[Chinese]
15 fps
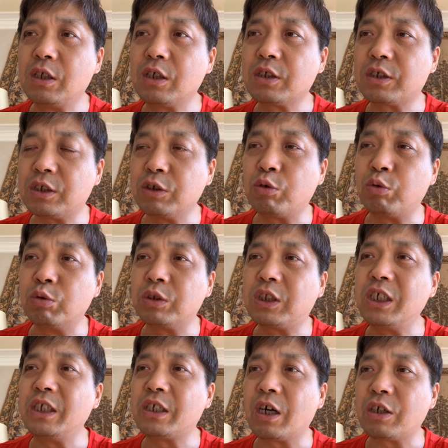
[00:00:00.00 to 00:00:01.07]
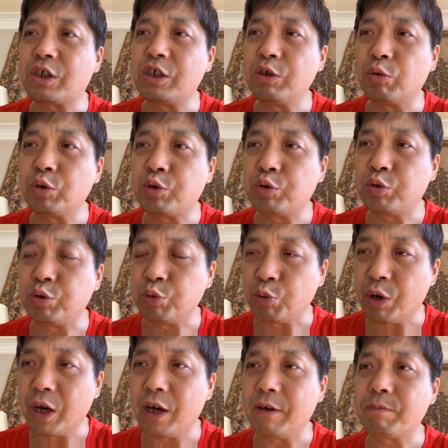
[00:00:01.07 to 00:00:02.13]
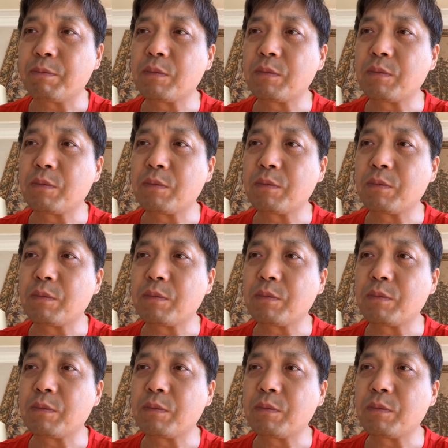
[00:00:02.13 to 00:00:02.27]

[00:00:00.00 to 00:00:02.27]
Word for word: 似乎地上是有雪，